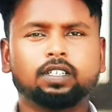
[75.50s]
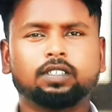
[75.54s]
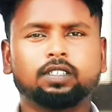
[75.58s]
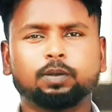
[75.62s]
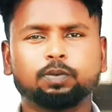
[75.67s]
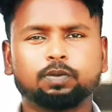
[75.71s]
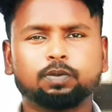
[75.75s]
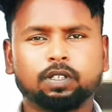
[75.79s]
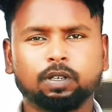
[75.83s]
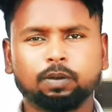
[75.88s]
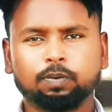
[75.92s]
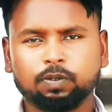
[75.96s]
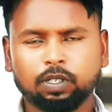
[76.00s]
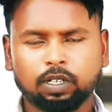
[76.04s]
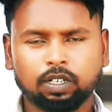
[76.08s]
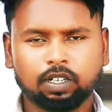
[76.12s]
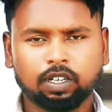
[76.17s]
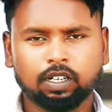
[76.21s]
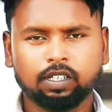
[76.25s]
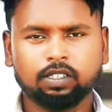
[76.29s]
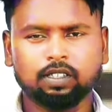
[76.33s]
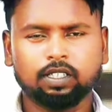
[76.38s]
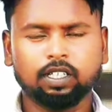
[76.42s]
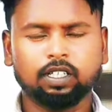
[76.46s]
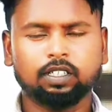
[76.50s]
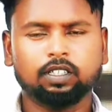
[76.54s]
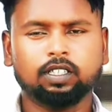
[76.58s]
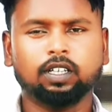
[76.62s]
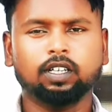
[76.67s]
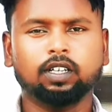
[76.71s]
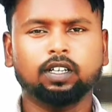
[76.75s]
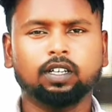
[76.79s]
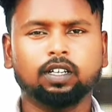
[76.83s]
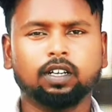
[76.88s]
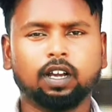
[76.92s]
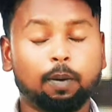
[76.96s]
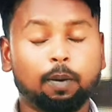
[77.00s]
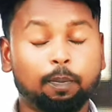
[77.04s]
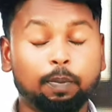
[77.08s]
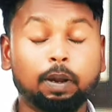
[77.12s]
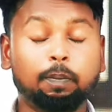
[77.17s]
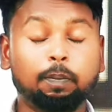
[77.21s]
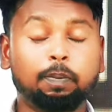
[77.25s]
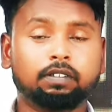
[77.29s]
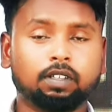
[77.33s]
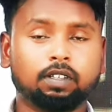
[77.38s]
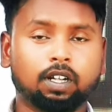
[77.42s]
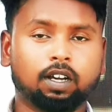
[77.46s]
थे सब्सक्रिप्शन खरीदते थे
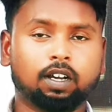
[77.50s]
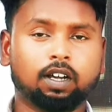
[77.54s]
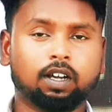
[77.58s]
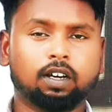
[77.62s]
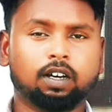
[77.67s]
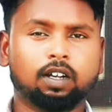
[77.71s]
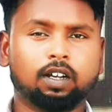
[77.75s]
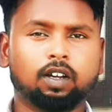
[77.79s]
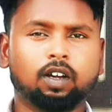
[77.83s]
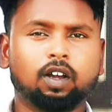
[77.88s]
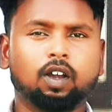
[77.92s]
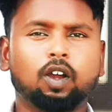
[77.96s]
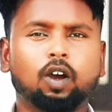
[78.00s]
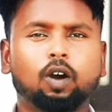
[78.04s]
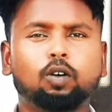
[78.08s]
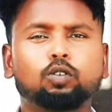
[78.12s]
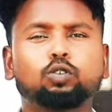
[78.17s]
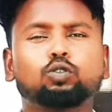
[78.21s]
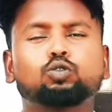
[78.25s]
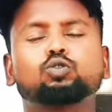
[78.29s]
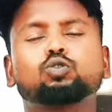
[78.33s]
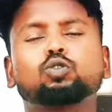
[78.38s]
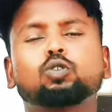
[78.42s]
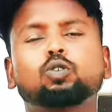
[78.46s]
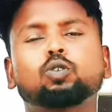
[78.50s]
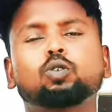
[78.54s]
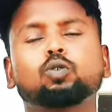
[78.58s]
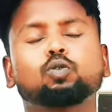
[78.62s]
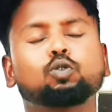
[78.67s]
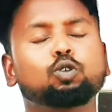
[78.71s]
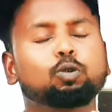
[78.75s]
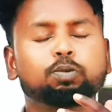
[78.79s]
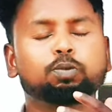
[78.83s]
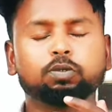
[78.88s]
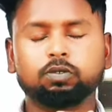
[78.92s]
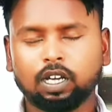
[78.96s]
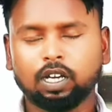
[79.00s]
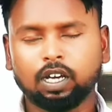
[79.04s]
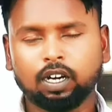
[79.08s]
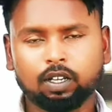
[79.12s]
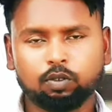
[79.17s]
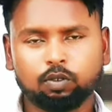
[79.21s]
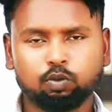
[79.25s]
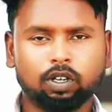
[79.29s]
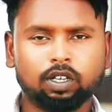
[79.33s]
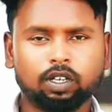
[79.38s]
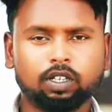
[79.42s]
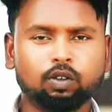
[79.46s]
अपना पैसा लगाकर और उसको खूब
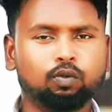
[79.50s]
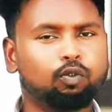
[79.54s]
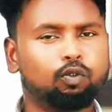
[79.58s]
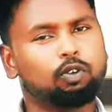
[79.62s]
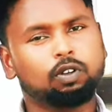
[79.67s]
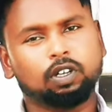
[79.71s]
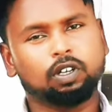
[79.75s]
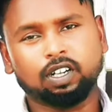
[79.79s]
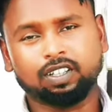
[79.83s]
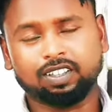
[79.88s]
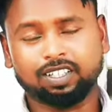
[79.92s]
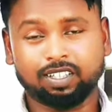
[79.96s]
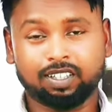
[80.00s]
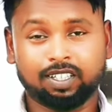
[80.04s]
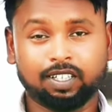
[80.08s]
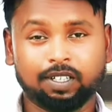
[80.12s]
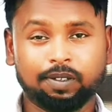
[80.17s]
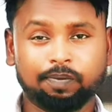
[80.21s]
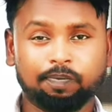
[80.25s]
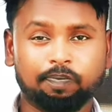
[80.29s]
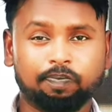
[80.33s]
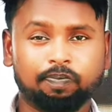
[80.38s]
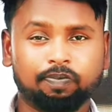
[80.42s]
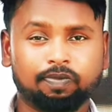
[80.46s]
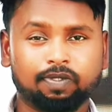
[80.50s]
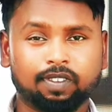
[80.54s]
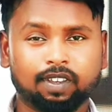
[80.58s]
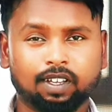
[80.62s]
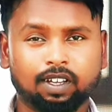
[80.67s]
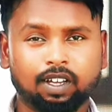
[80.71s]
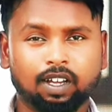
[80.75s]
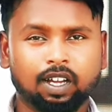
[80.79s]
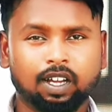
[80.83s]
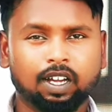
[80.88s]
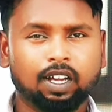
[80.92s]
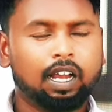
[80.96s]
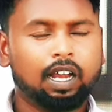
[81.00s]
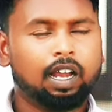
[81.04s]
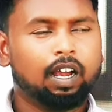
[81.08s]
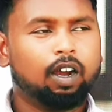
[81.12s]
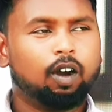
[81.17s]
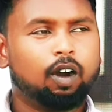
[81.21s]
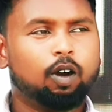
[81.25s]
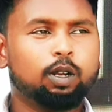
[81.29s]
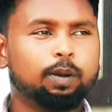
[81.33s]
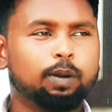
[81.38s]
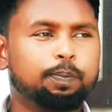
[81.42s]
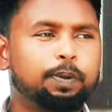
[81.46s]
सारा जो है कि वोट करते थे
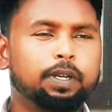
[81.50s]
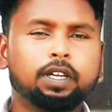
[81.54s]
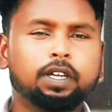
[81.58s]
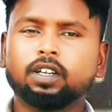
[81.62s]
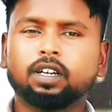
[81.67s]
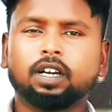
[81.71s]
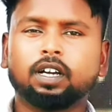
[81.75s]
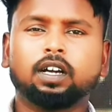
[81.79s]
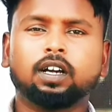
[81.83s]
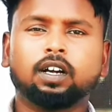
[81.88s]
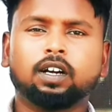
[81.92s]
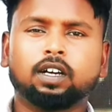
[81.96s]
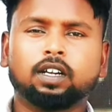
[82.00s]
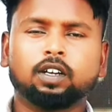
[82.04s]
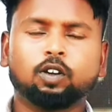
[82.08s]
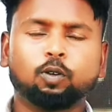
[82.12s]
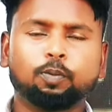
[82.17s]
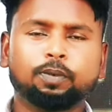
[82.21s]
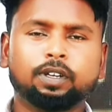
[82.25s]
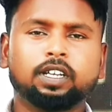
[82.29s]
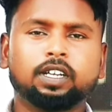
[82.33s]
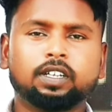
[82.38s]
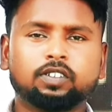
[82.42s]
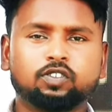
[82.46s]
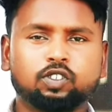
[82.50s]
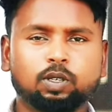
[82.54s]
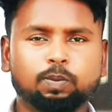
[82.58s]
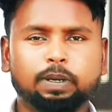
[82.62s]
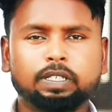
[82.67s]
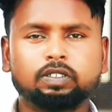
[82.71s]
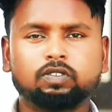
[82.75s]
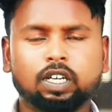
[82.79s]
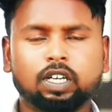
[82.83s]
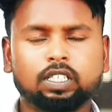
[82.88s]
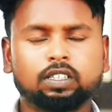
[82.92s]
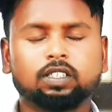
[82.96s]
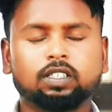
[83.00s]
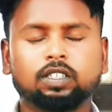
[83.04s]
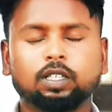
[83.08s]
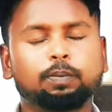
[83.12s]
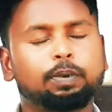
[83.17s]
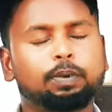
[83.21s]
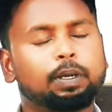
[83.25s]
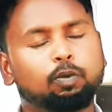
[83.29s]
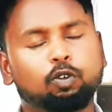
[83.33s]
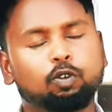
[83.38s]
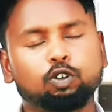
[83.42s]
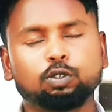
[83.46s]
और ये फिर नॉमिनेट से बच जाती
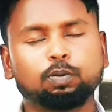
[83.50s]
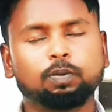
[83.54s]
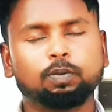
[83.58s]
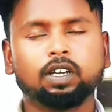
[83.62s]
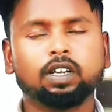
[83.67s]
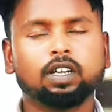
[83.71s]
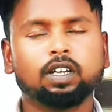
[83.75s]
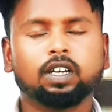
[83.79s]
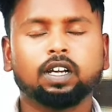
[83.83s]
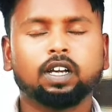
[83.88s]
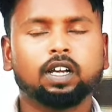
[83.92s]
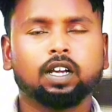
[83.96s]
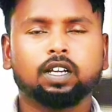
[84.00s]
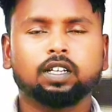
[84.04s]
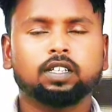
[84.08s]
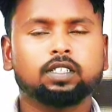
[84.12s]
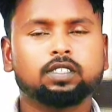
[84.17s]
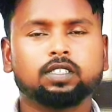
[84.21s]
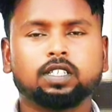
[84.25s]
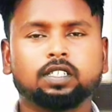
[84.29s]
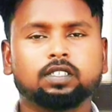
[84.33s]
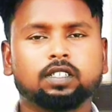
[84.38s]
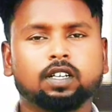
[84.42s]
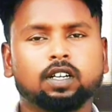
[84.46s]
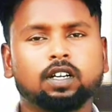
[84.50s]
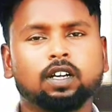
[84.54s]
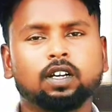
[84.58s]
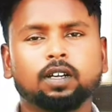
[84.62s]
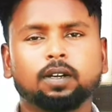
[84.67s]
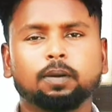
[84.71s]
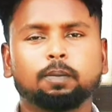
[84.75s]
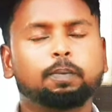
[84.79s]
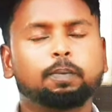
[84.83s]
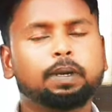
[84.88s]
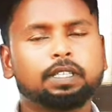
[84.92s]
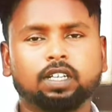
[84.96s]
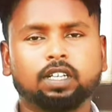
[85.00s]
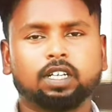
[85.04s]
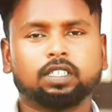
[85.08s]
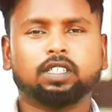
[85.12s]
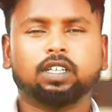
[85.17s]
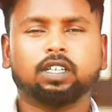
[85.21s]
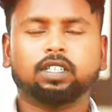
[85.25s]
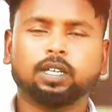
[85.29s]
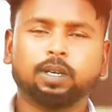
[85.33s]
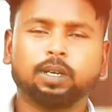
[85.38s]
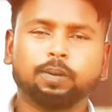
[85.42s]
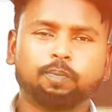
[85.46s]
थी बिग बॉस में इसका जगह बच
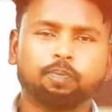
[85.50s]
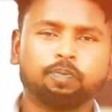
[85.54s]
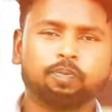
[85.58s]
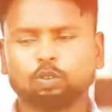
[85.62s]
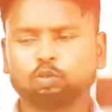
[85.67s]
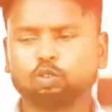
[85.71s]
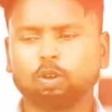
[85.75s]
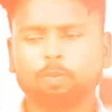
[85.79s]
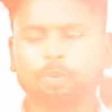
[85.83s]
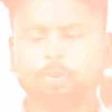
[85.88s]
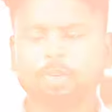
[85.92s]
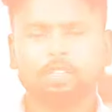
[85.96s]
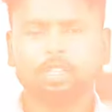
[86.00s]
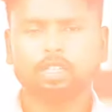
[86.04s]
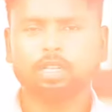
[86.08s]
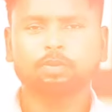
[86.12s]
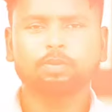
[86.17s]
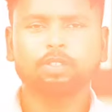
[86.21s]
जाता था तो अपने